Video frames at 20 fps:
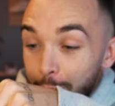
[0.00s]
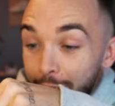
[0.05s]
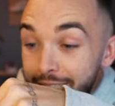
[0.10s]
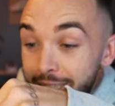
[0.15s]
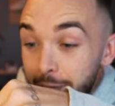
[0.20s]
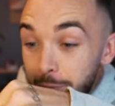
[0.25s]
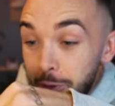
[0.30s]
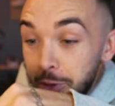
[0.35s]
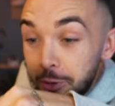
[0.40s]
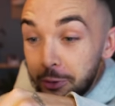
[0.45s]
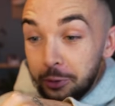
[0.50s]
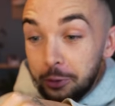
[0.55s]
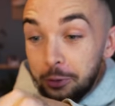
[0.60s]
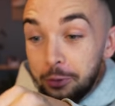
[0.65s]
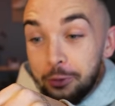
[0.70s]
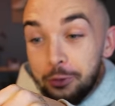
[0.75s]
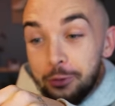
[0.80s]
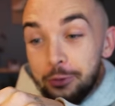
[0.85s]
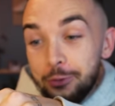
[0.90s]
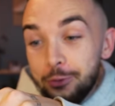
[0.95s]
Moi les amis,
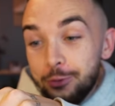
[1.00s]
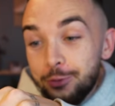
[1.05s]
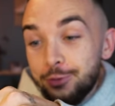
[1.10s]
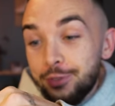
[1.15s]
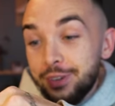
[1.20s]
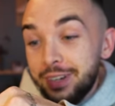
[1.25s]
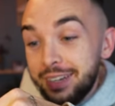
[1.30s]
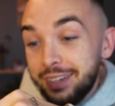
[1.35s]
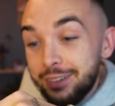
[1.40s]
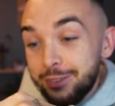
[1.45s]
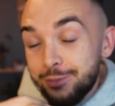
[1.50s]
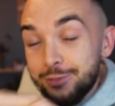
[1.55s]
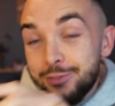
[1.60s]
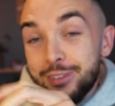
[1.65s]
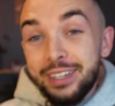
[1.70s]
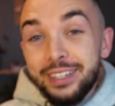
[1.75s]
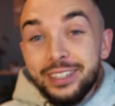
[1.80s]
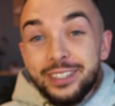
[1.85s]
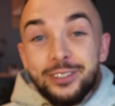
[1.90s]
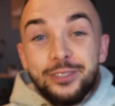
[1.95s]
euh, on, va, on
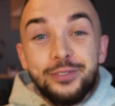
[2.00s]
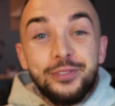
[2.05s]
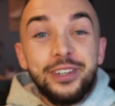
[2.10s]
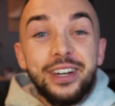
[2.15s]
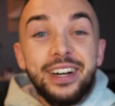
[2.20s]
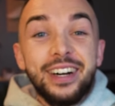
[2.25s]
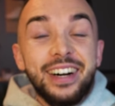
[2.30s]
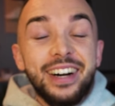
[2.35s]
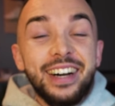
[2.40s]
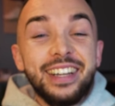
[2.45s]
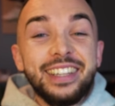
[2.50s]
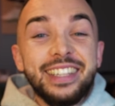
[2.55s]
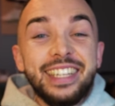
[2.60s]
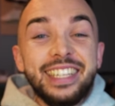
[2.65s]
va aller se faire un,